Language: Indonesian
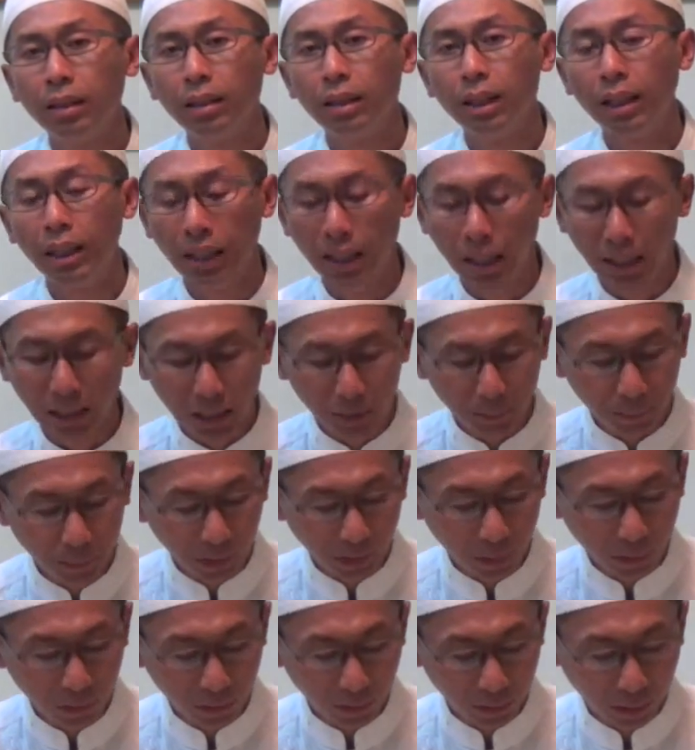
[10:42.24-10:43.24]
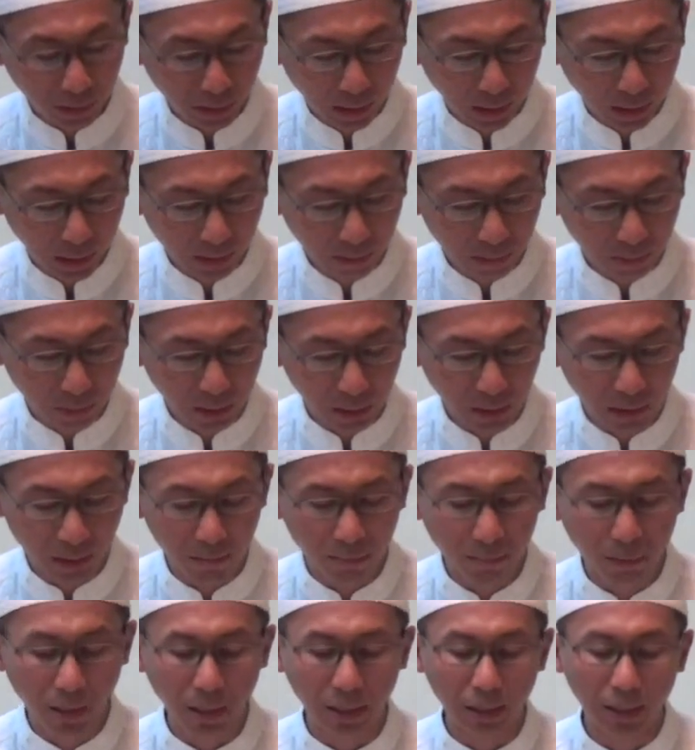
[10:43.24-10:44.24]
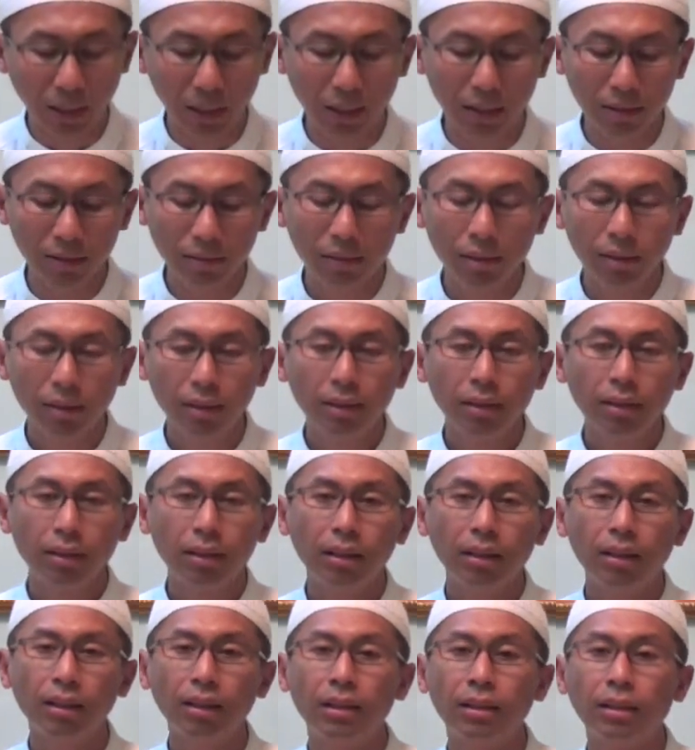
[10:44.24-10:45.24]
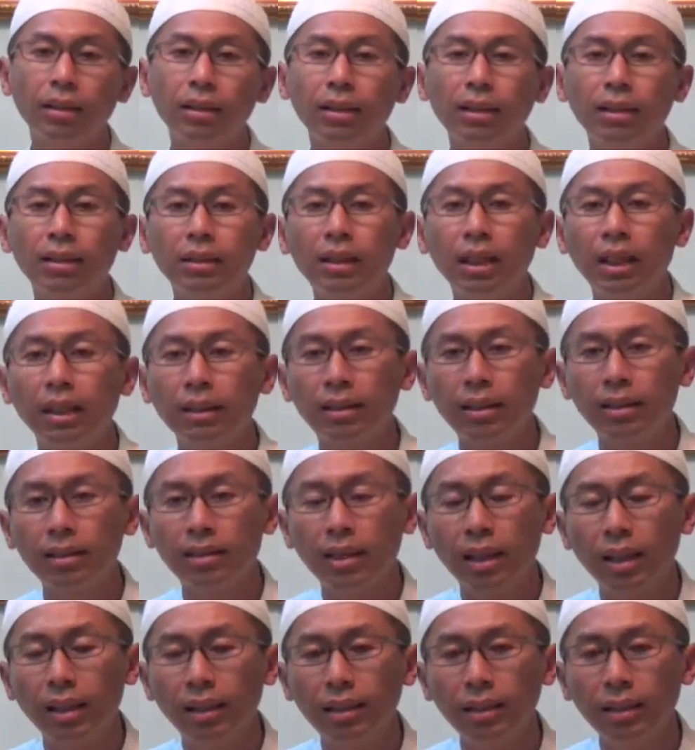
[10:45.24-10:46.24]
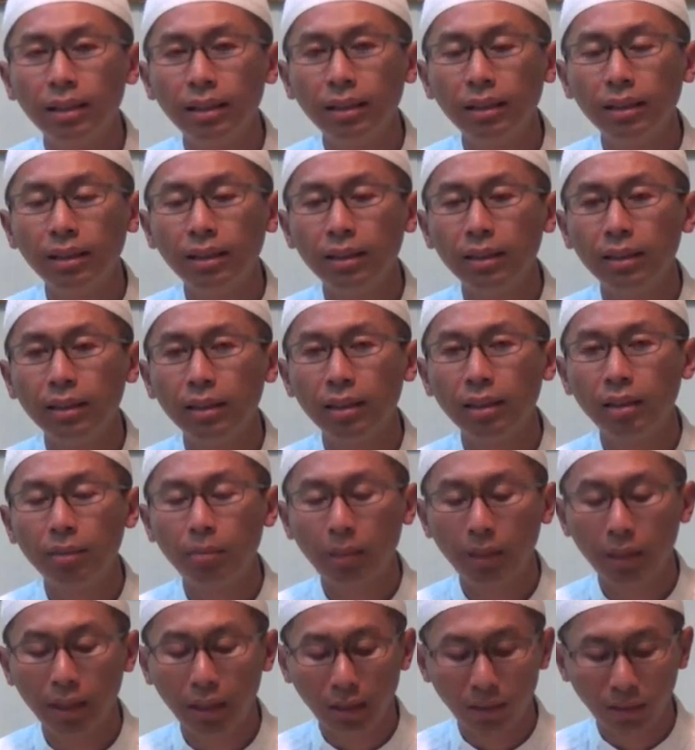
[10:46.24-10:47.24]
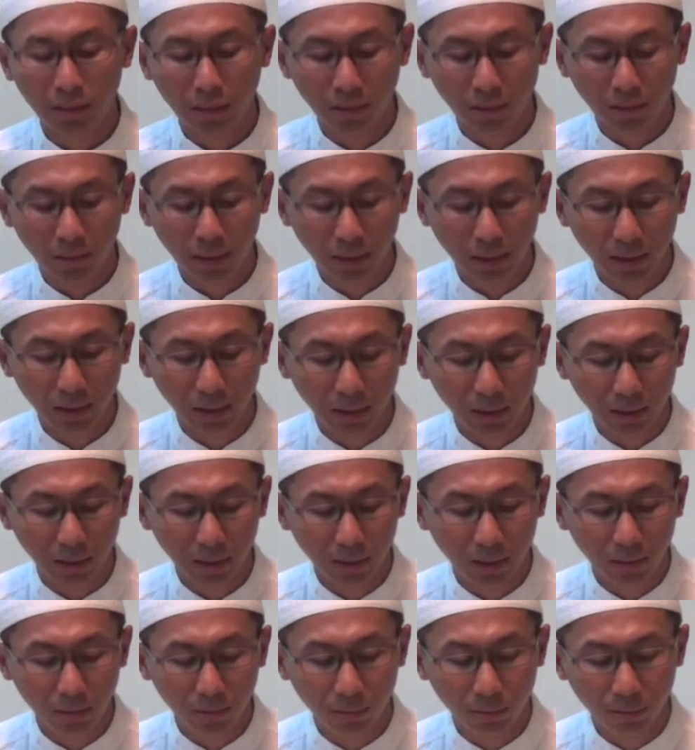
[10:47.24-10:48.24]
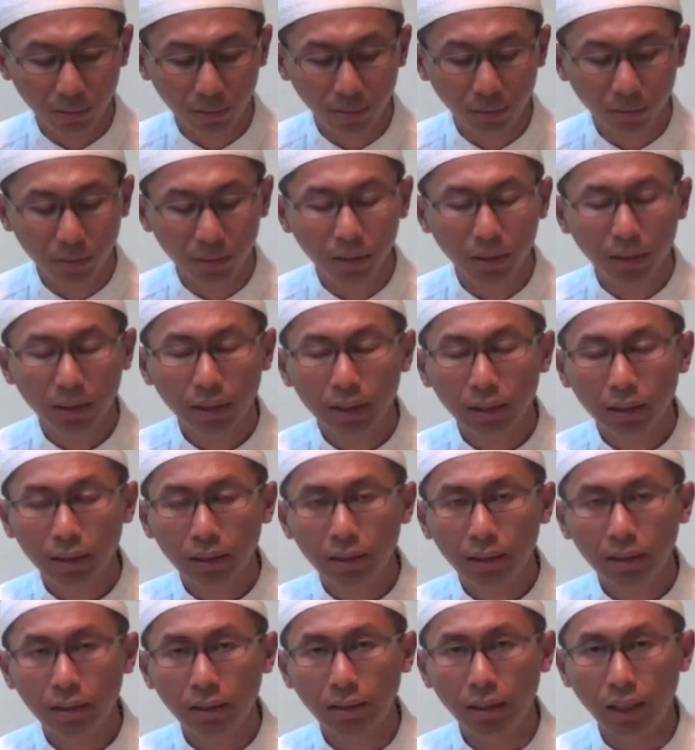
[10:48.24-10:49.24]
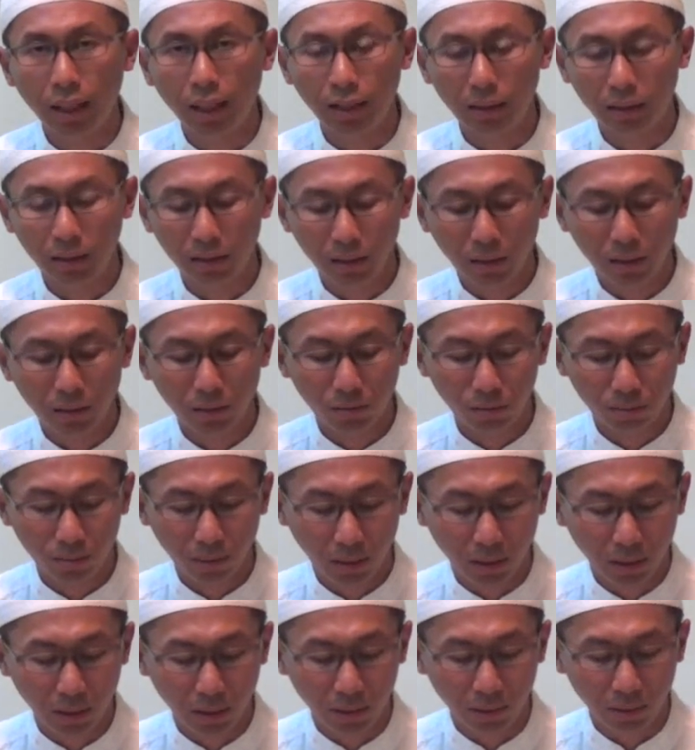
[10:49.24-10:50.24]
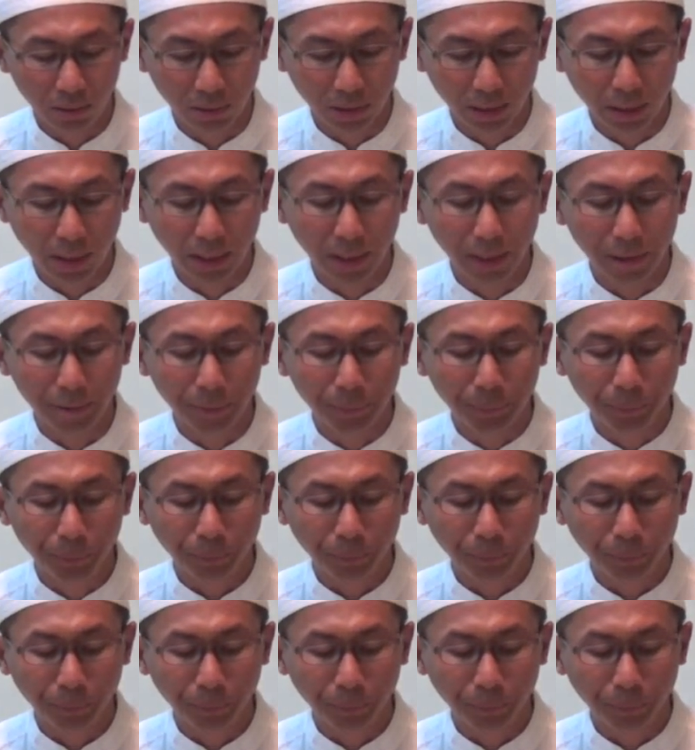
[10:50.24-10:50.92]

Dan ayat berikutnya menggambarkan uh, yang terjadi e, pada orang-orang yang telah gugur di jalan Allah Subhanahu wa taala.